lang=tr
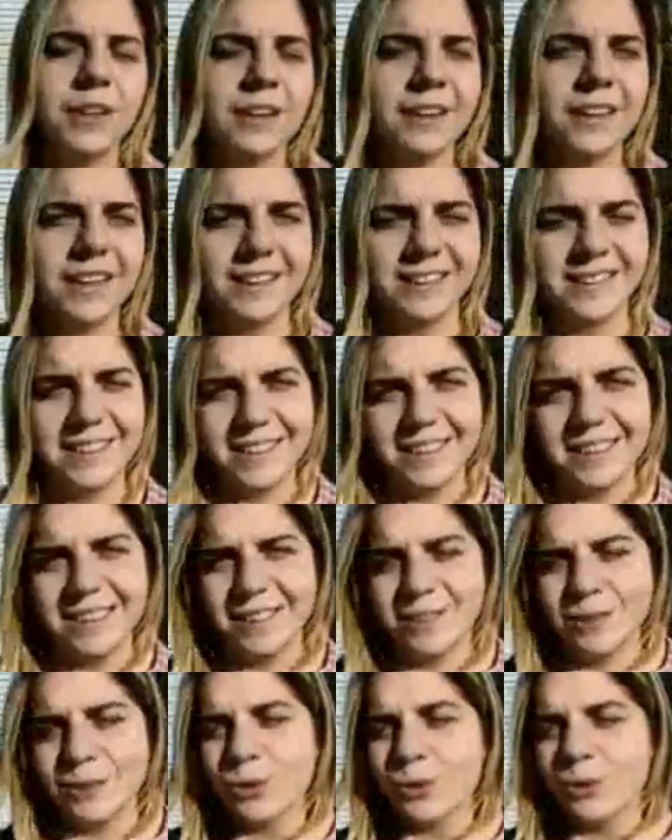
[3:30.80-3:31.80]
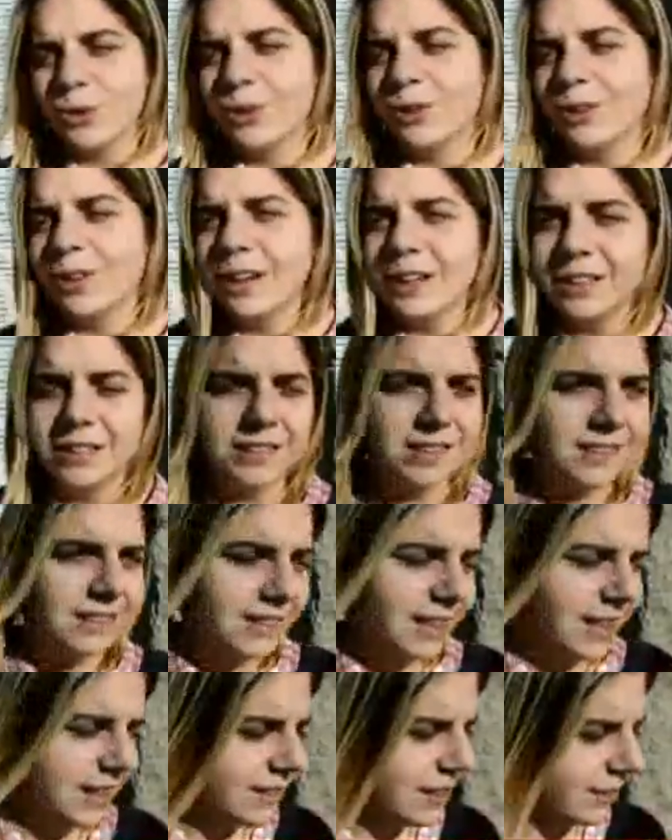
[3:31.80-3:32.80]
merak ettiklerini soruyorlar.
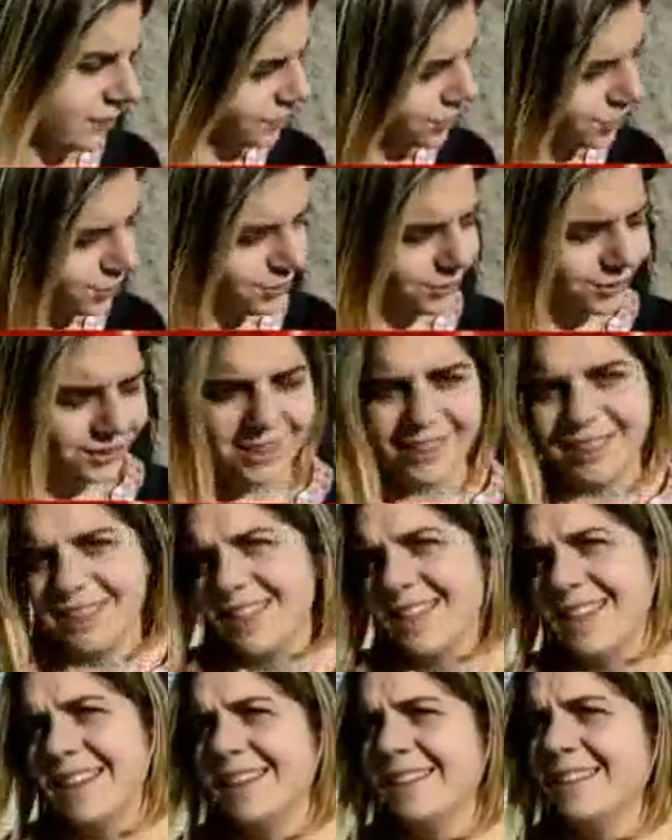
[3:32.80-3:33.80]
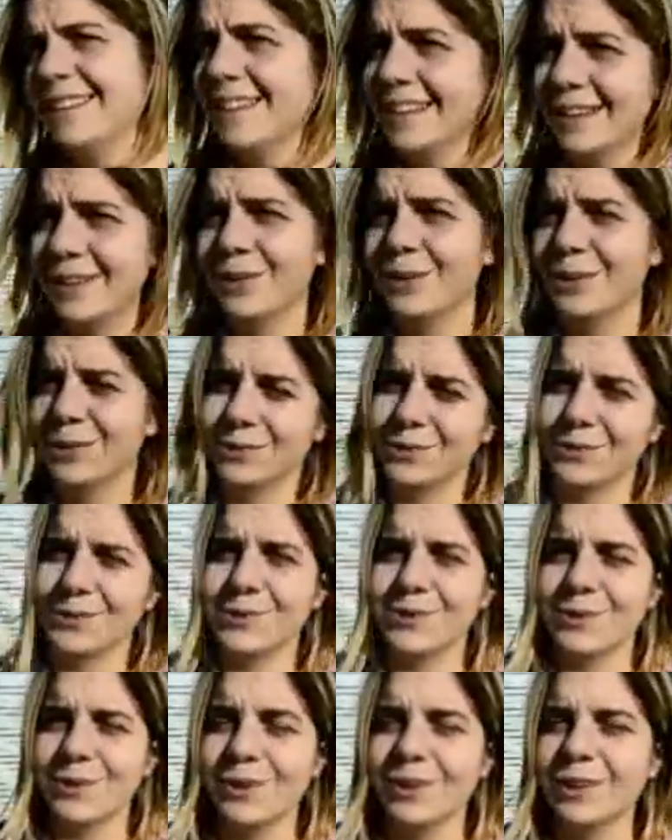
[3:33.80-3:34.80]
İşte etrafta gördükleri şeylerin neler olduğunu
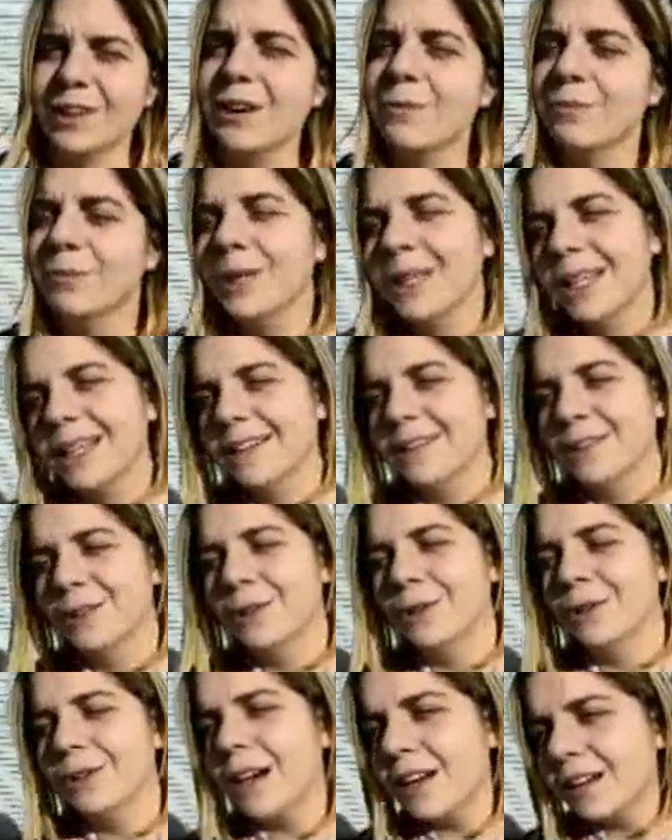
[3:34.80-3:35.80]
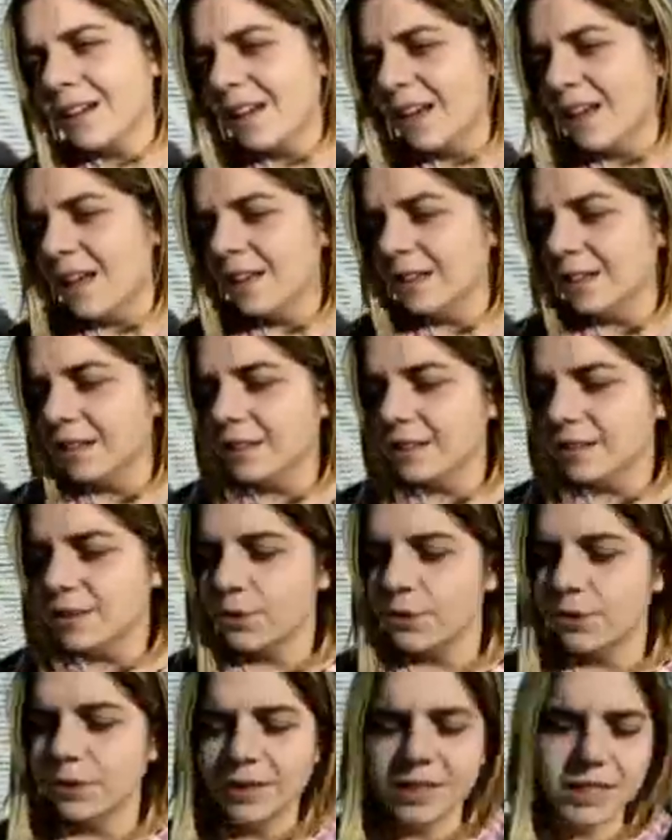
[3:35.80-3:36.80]
soruyorlar. Bilgi alıyorlar. Daha
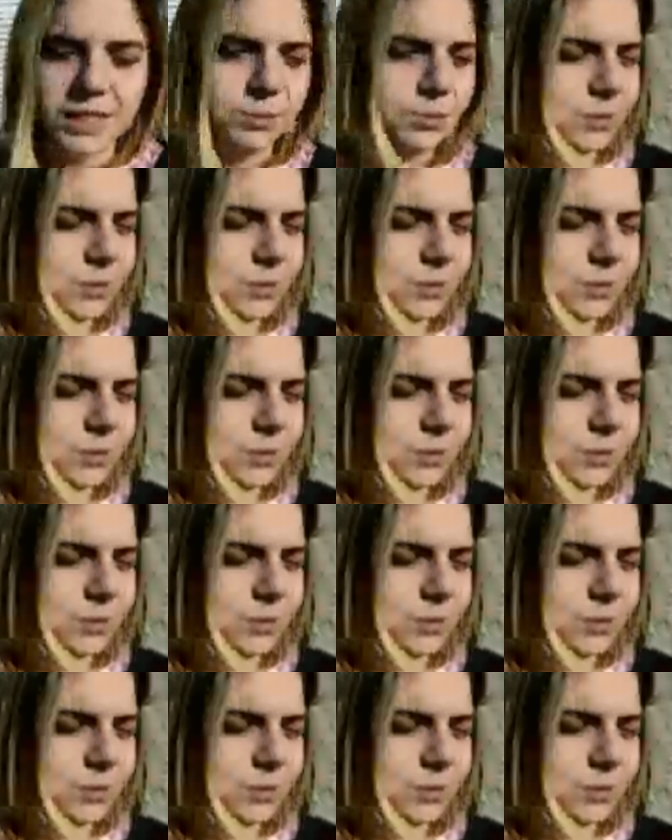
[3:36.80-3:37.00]
sonra da